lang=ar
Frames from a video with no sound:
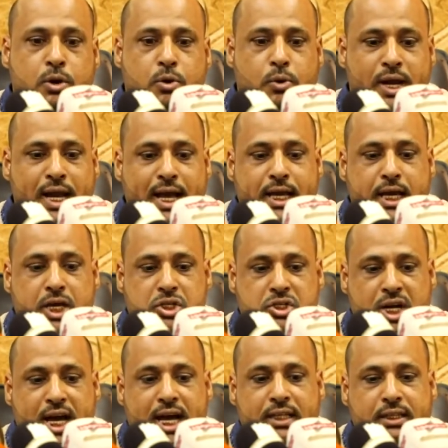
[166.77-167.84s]
وهناك
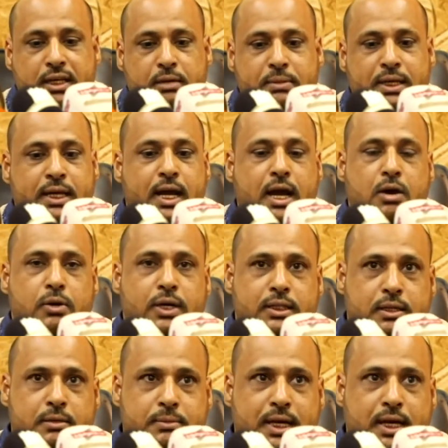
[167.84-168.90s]
إجراءات علمية نحاول قدر
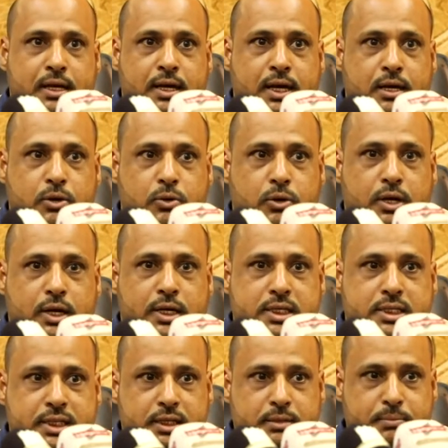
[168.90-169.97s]
الإمكان أن نحن آه،
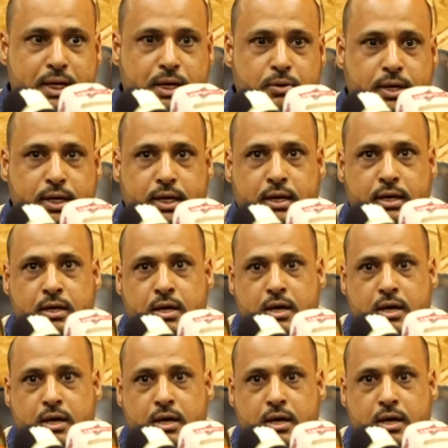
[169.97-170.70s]
نستعين بأخواننا